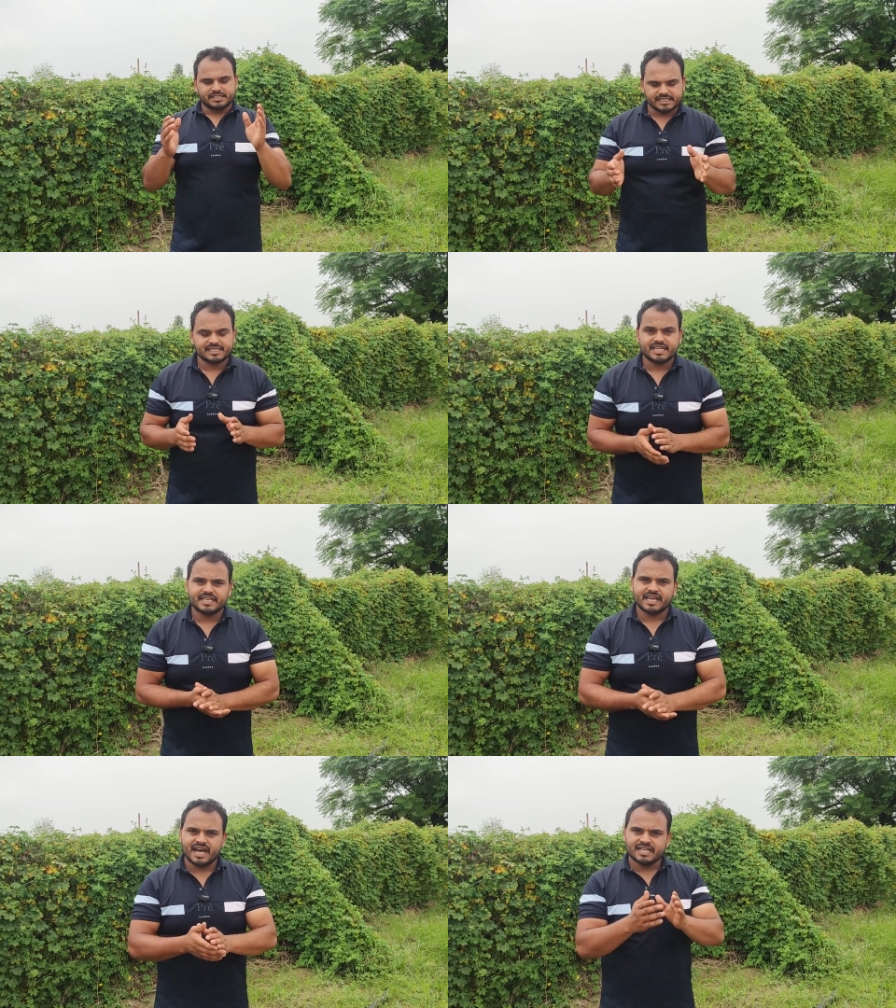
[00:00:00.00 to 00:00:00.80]
जिसके
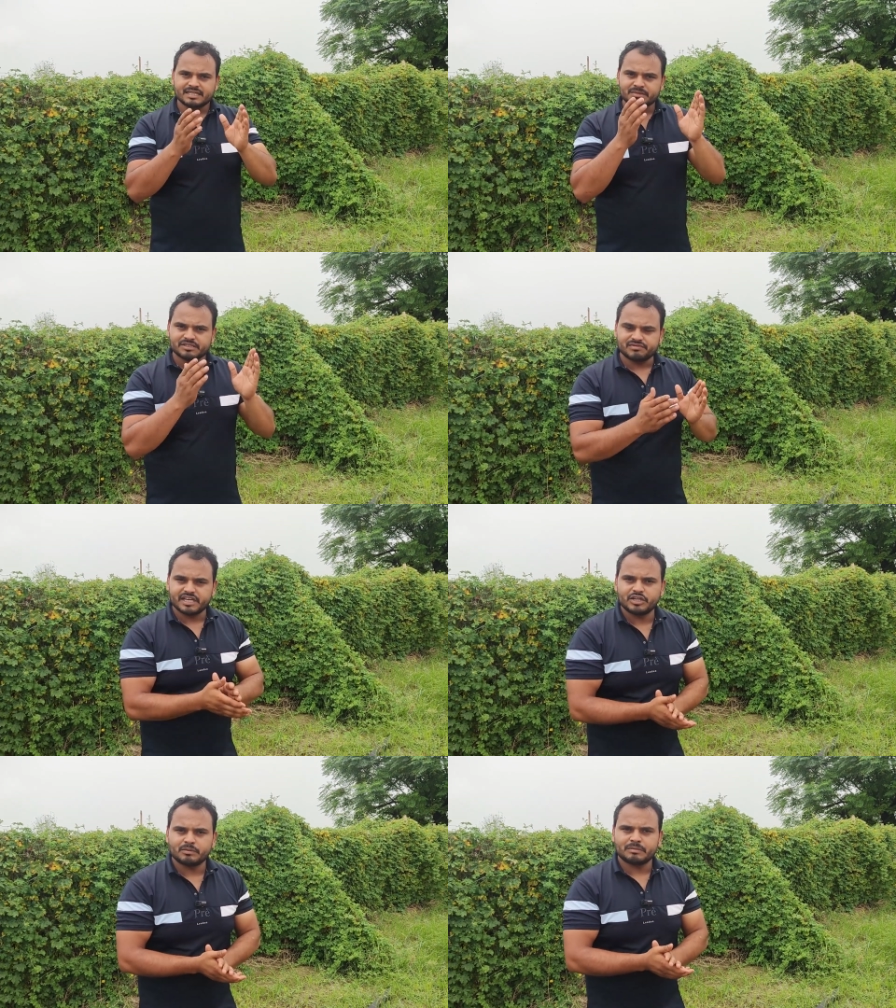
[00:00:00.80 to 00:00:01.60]
लिए आज हम इस
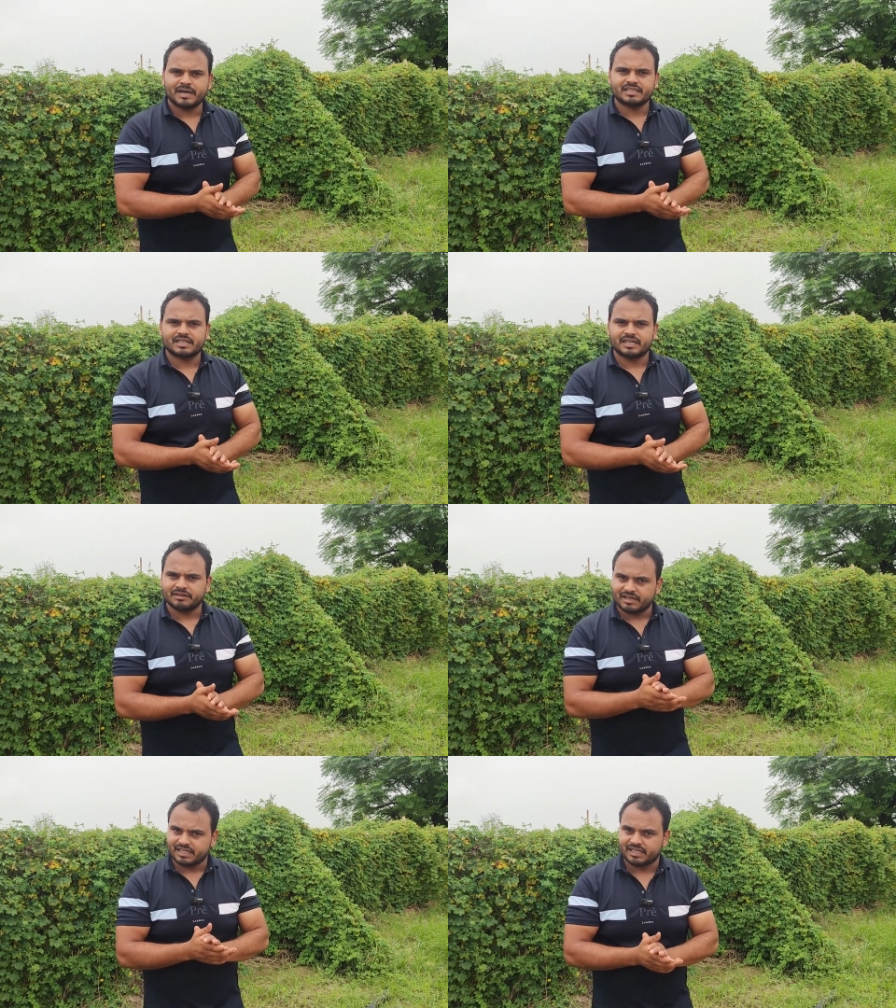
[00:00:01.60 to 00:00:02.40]
वीडियो में बात
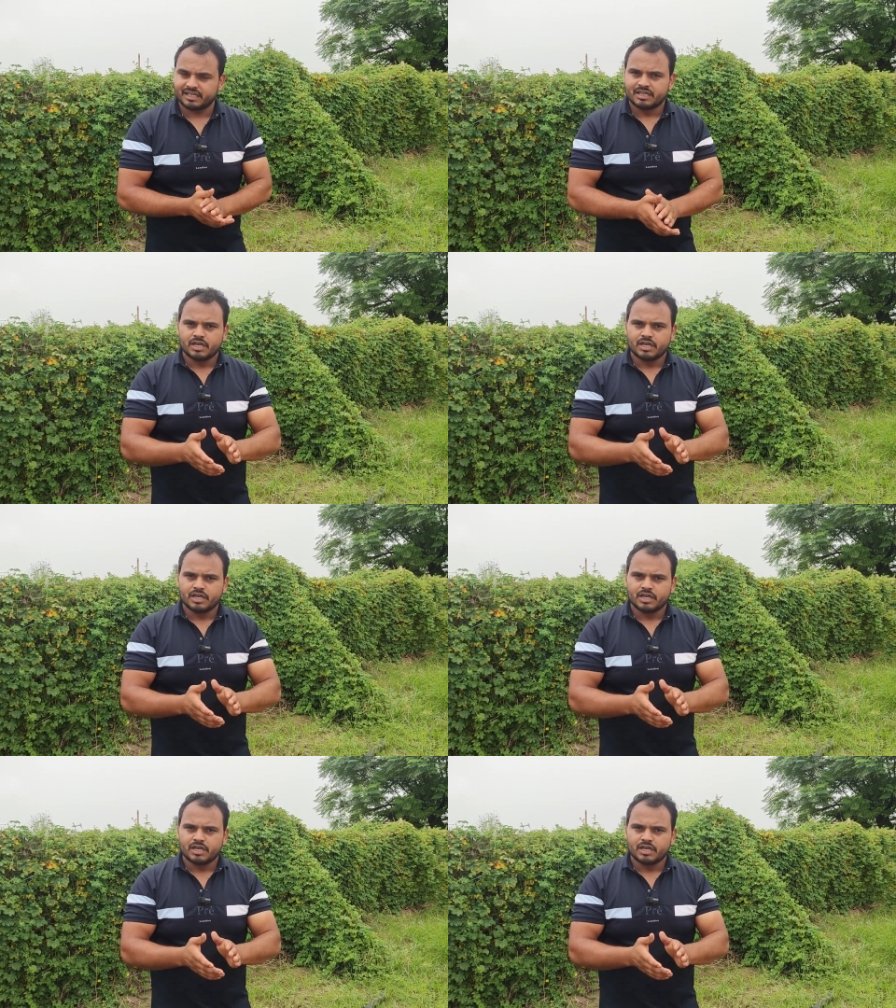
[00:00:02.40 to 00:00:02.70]
करने वाले हैं